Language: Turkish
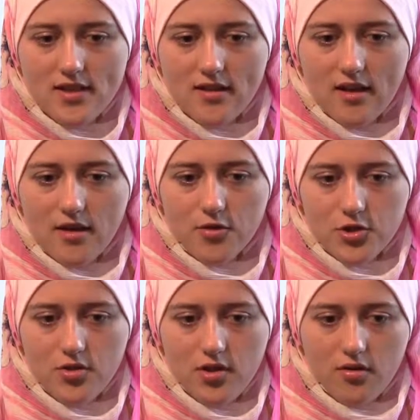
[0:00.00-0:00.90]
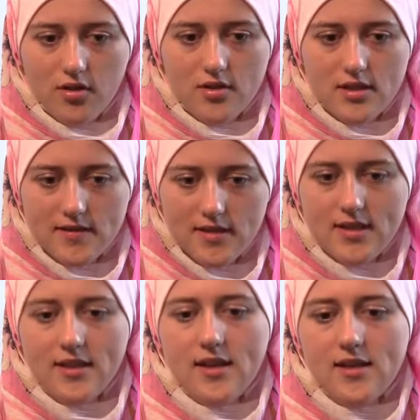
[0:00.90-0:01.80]
En çok hoşuma giden şey
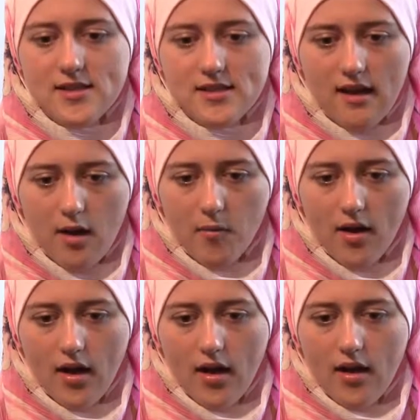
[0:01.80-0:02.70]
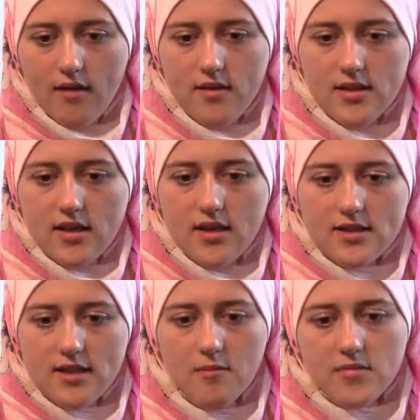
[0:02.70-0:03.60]
de kadınların kadınlar
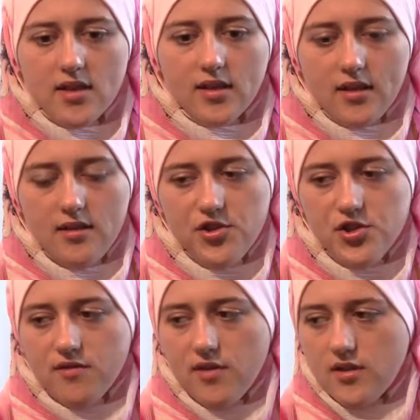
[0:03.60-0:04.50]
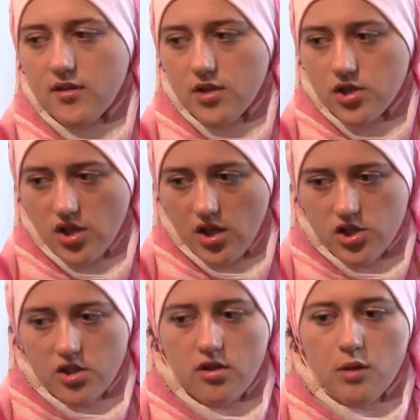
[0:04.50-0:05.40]
için ayrılan yerde,
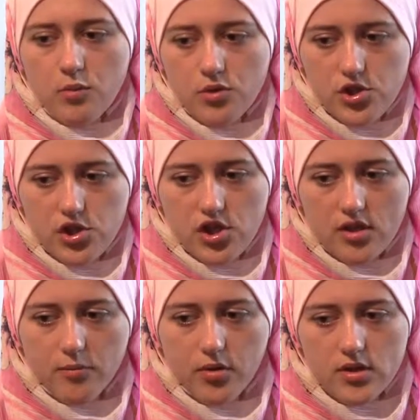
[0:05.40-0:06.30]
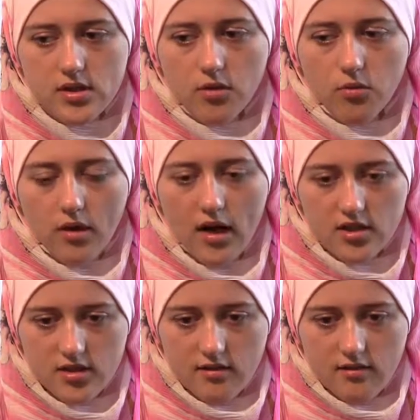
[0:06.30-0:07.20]
erkeklerin de erkekler için ayrılan
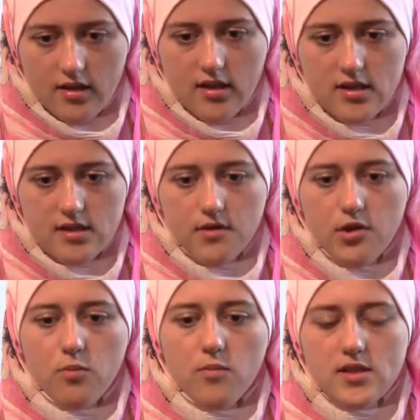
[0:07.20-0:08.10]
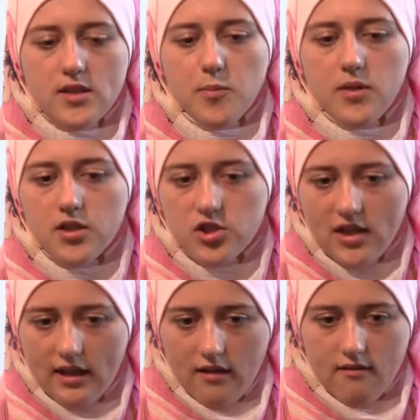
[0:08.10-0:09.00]
yerde oturmalarıydı.
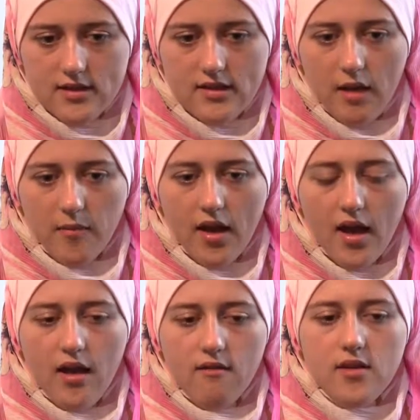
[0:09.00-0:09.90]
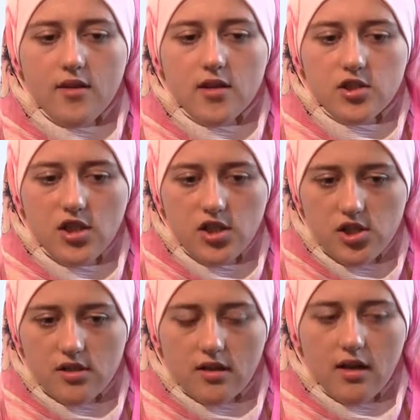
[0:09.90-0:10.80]
O zamanlar daha küçüktüm.
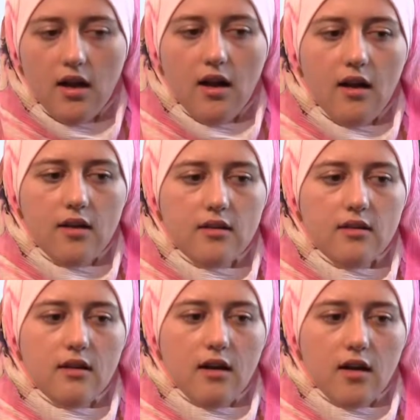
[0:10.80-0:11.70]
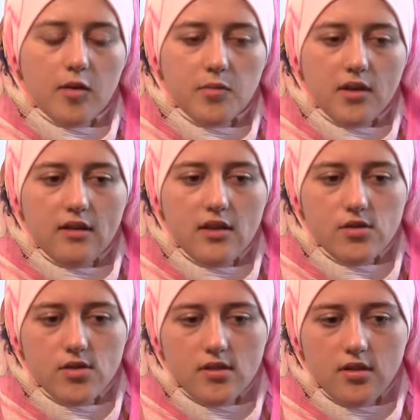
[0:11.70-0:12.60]
Bu yüzden hem erkeklerin oturdukları
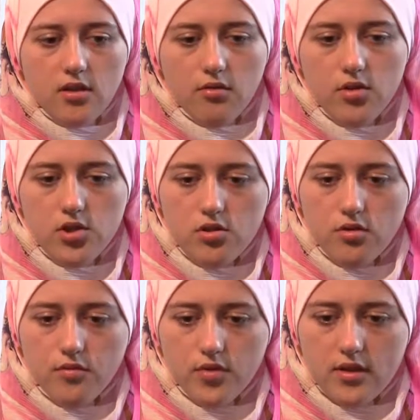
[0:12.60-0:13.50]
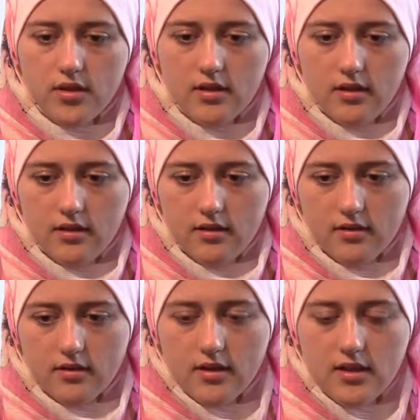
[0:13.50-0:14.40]
mekanda oturabildim hem de
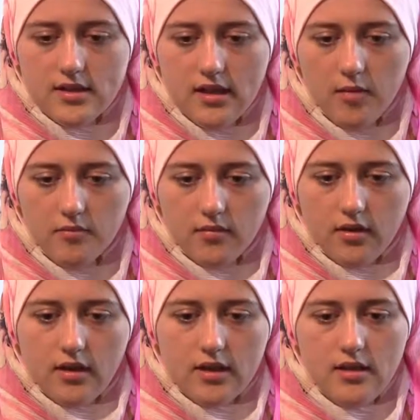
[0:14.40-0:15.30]
kadınların yanında.